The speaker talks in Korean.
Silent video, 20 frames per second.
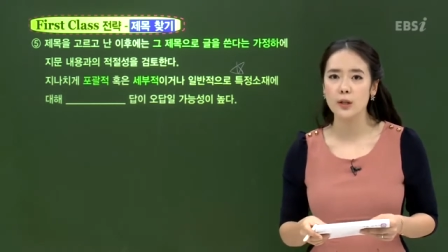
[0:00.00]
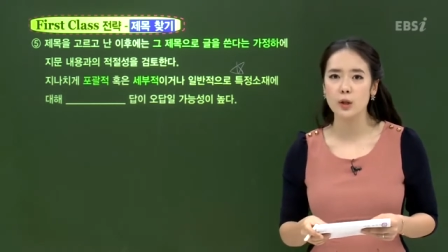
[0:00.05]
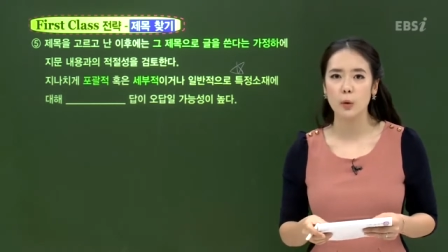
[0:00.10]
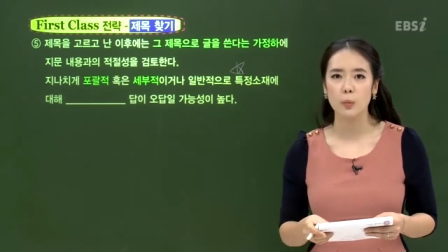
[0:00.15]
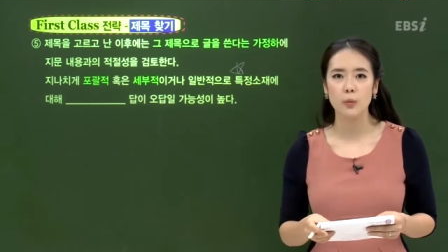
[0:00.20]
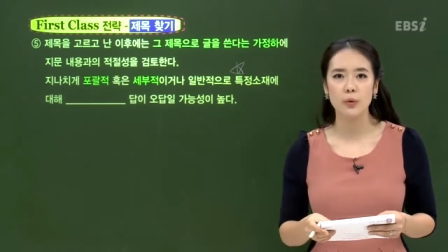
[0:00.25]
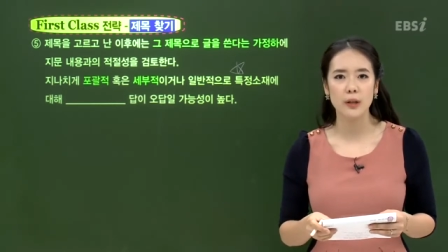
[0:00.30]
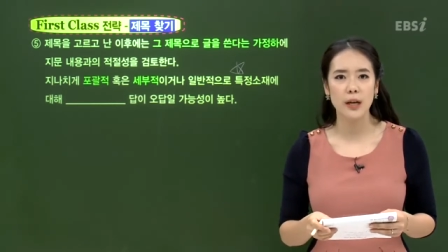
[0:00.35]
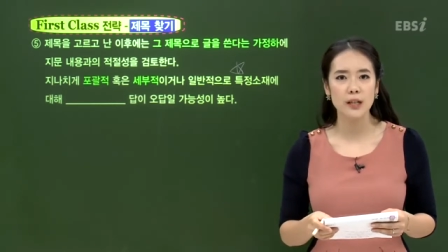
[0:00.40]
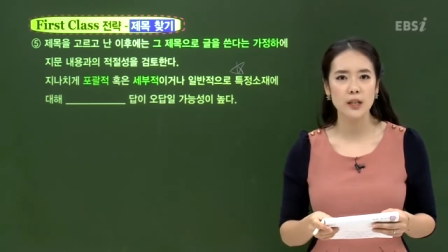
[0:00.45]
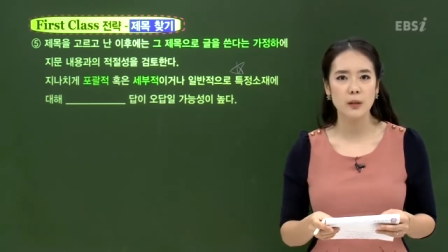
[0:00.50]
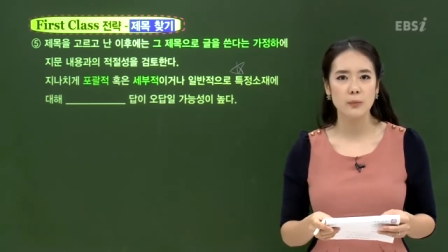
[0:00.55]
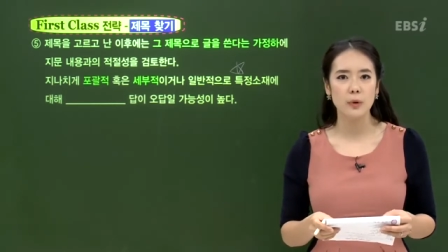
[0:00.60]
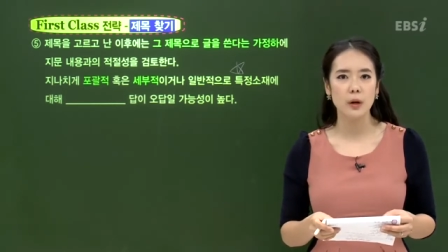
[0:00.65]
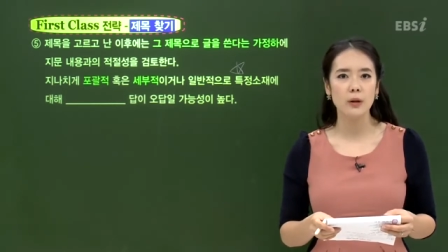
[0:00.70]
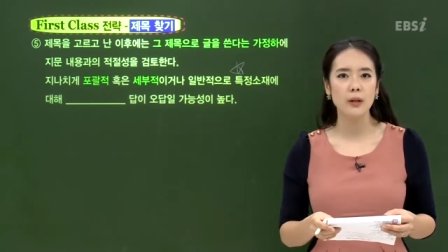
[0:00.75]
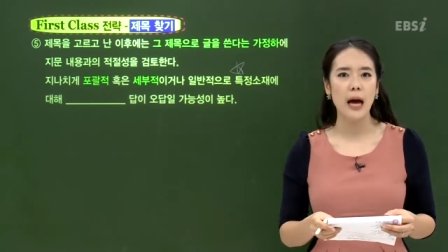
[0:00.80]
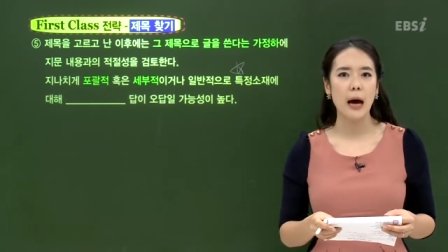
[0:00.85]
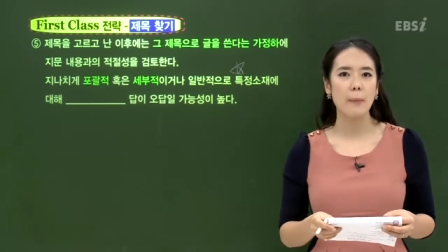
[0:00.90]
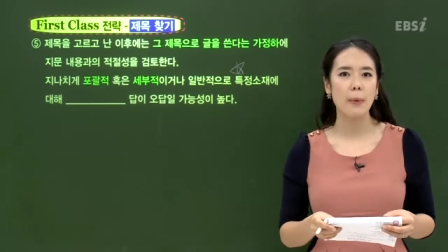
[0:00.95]

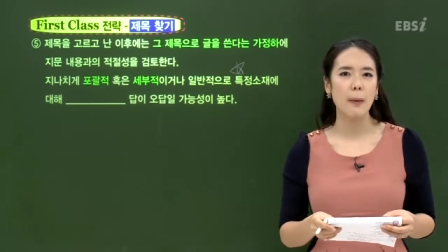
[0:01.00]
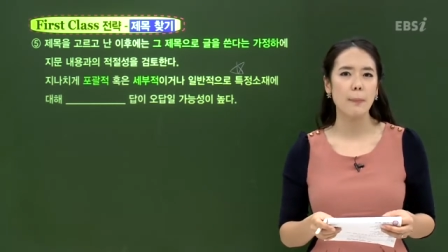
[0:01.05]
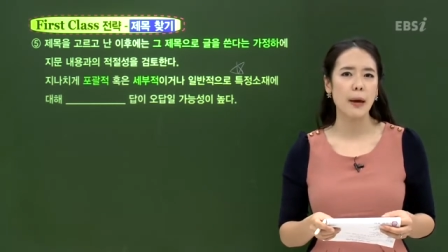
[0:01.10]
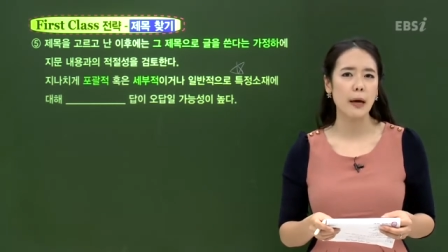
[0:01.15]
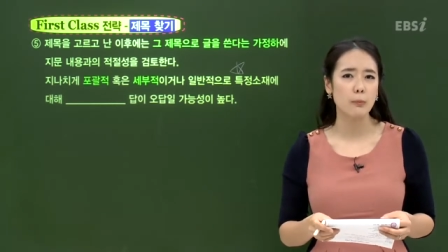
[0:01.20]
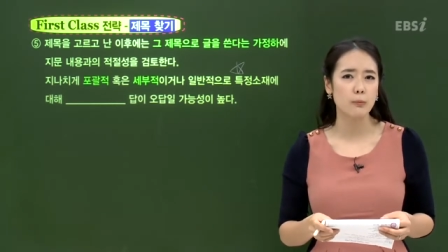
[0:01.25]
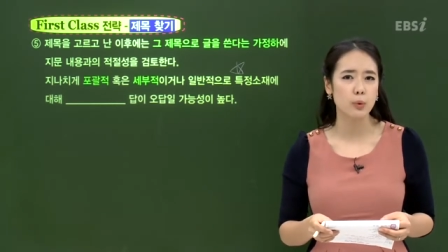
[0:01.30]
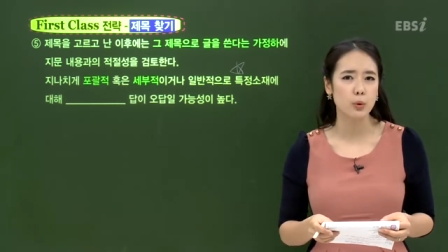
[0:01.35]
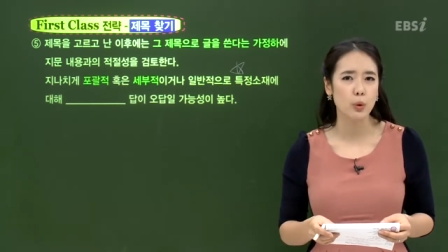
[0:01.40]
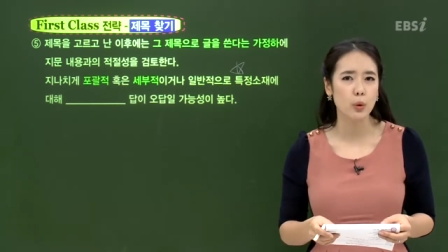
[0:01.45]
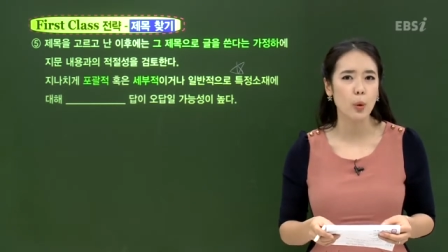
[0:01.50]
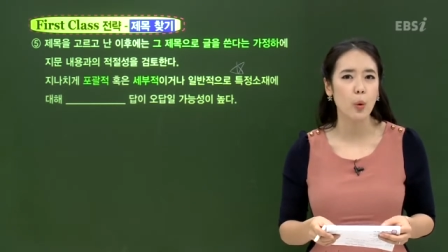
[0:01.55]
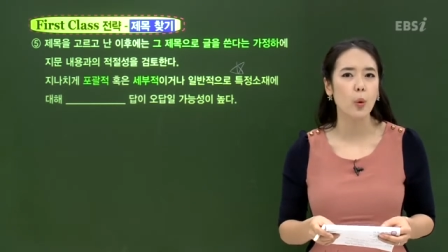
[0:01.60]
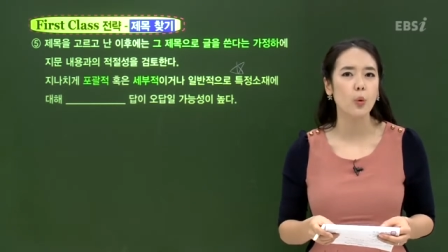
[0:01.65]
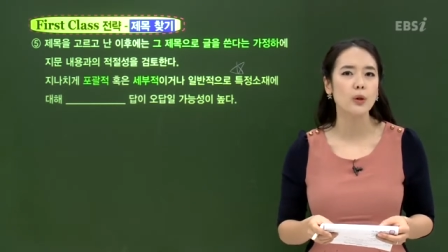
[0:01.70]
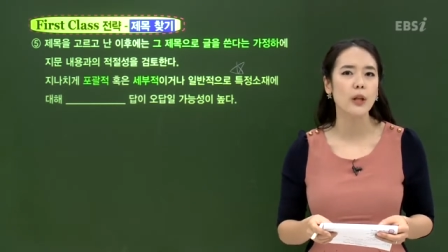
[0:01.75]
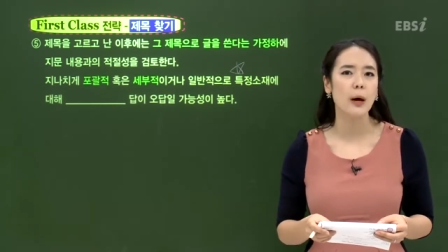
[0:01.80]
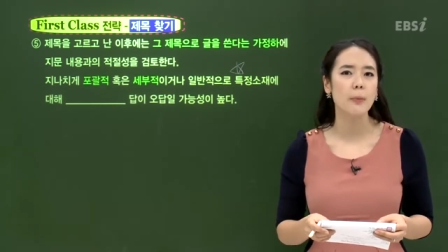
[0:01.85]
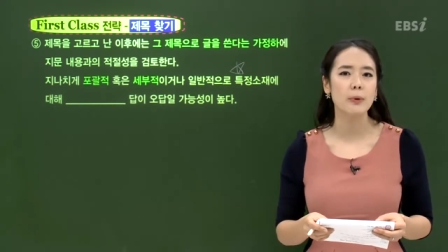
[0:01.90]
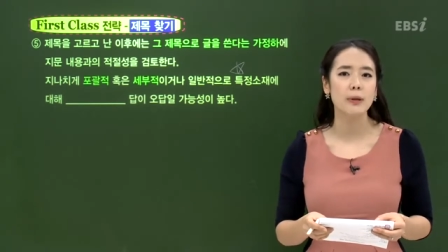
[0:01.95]
접근하시면 아마 100%
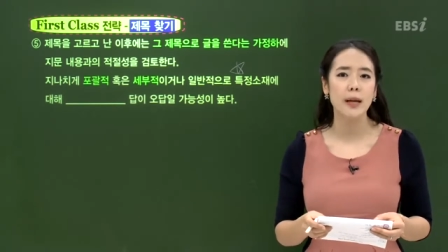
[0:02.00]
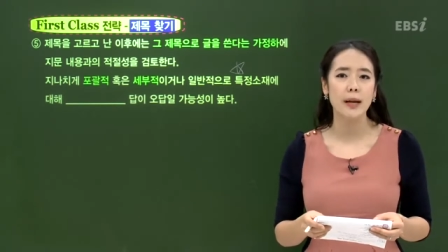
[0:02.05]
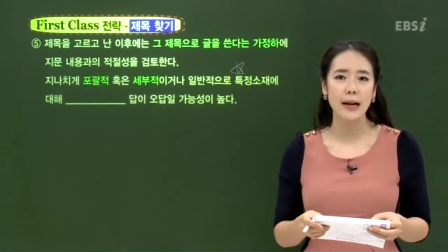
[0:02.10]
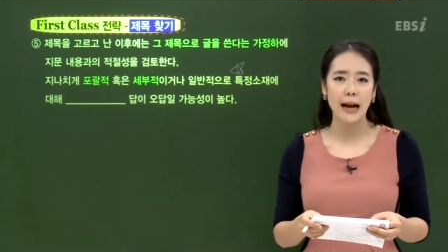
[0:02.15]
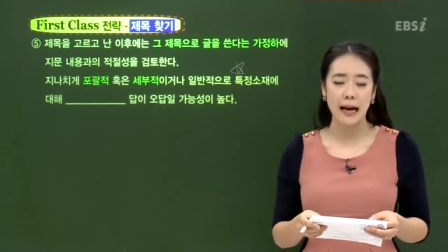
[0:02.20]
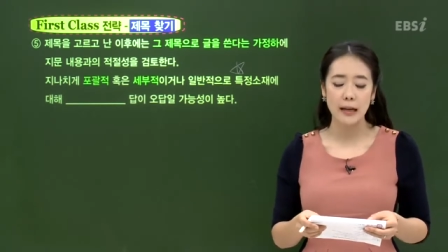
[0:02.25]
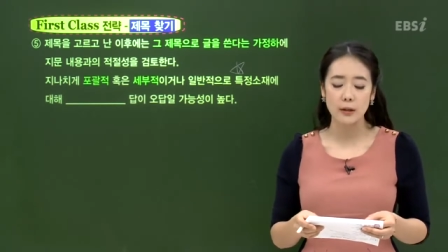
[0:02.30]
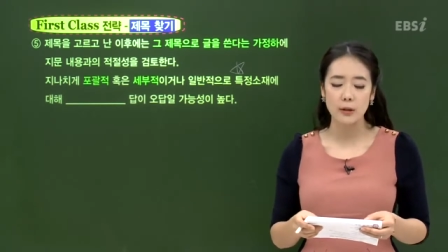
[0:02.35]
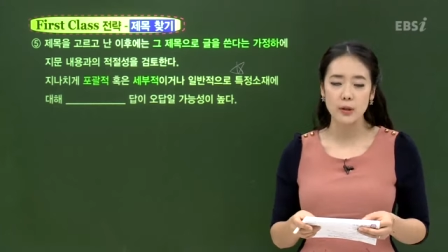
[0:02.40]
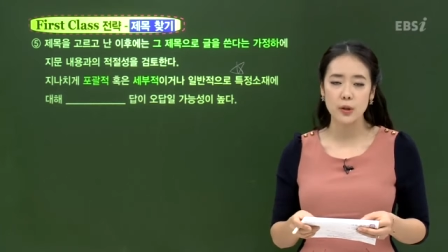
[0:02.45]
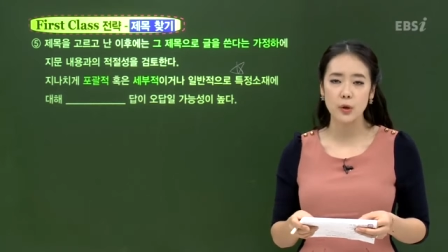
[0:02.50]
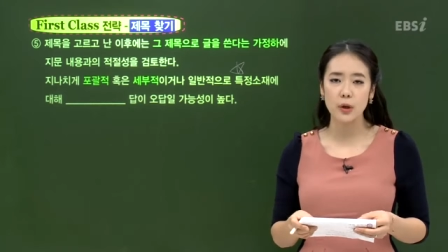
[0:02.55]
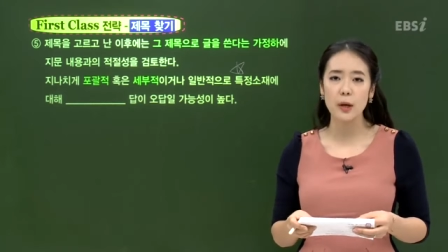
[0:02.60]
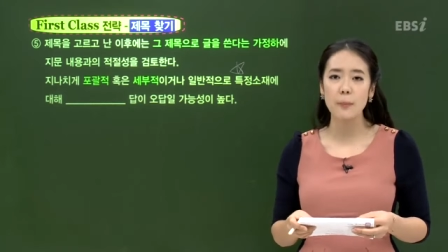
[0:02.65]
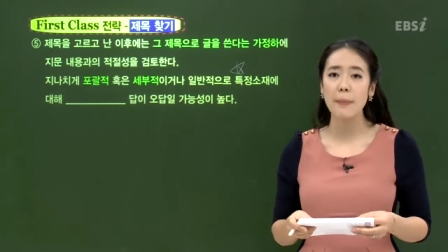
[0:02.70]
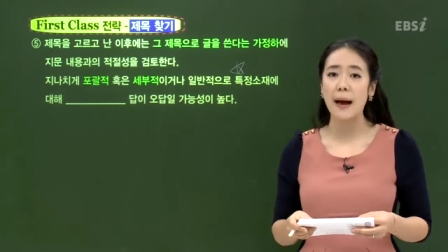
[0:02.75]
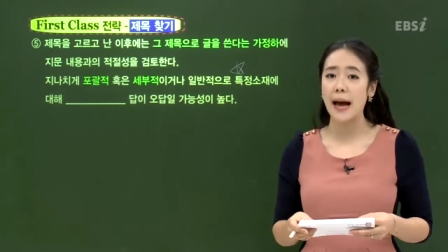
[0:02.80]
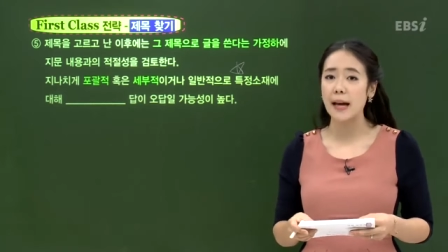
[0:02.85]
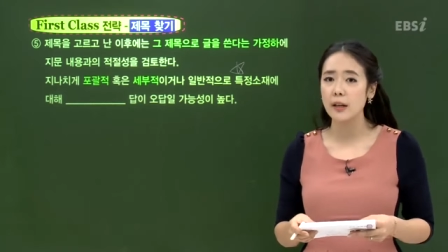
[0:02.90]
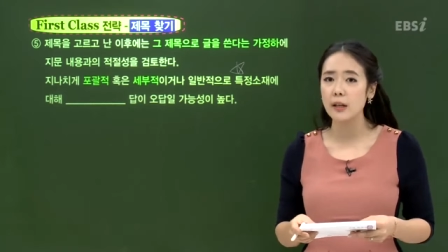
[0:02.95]
오답을 낼
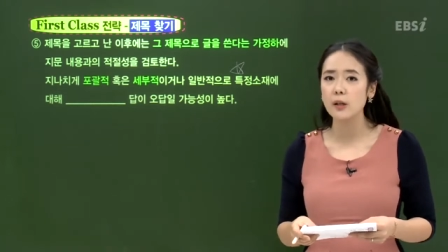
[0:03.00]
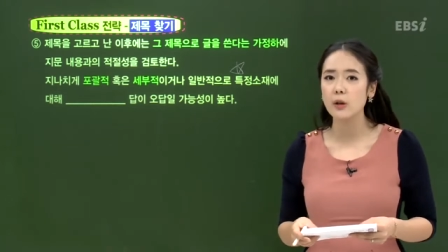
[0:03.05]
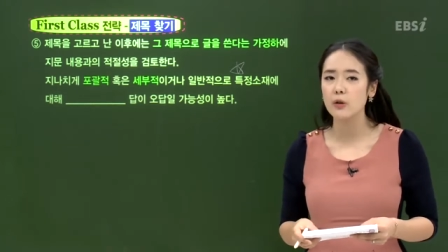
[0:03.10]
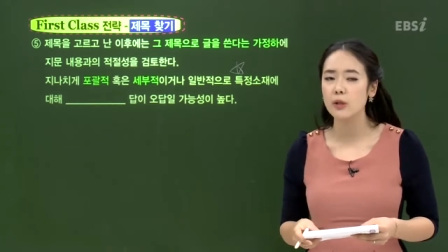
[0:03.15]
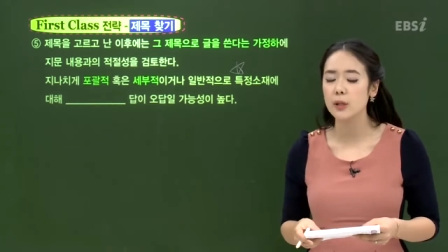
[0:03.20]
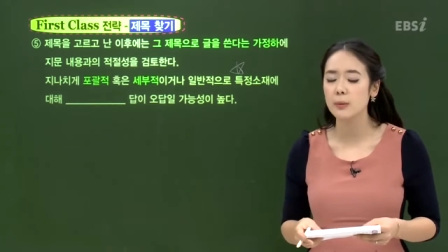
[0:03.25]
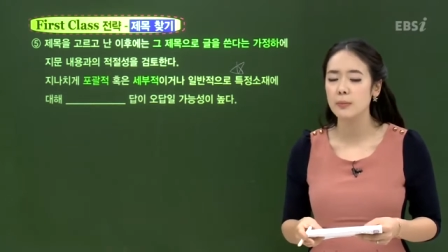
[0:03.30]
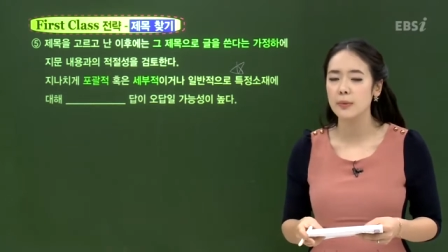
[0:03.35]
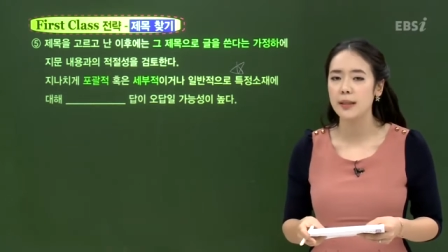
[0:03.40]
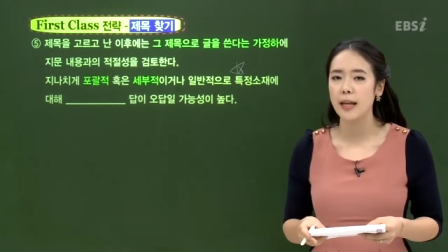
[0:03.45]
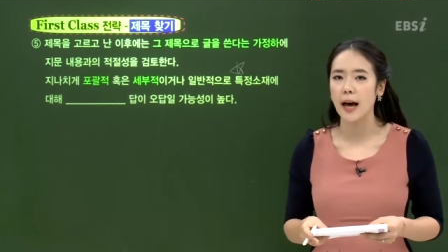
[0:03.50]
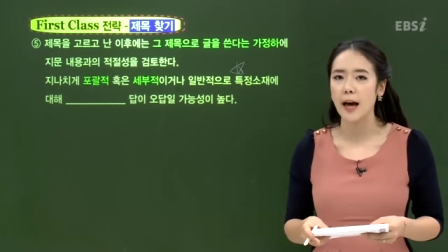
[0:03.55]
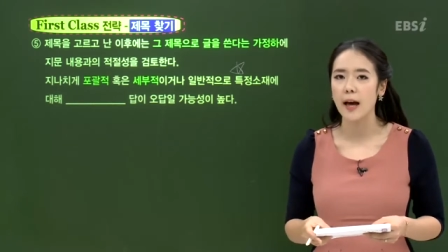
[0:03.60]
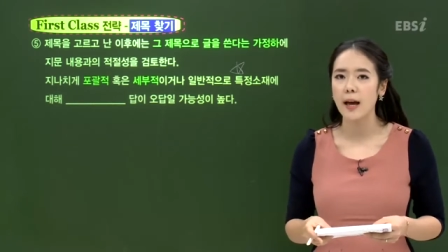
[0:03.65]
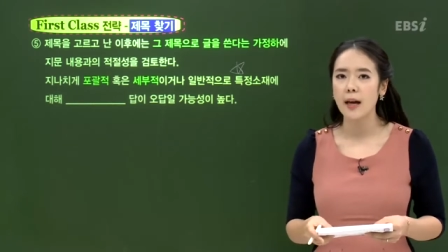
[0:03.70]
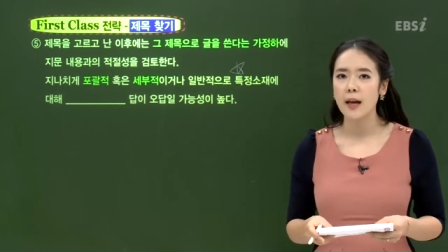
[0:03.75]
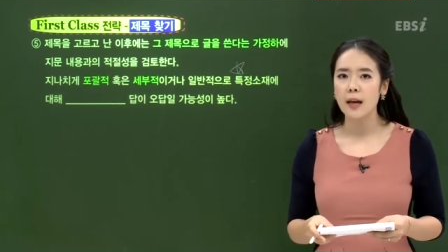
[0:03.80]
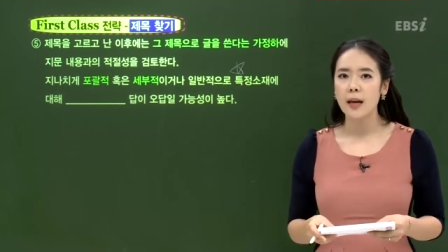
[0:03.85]
가능성이 많을 것입니다.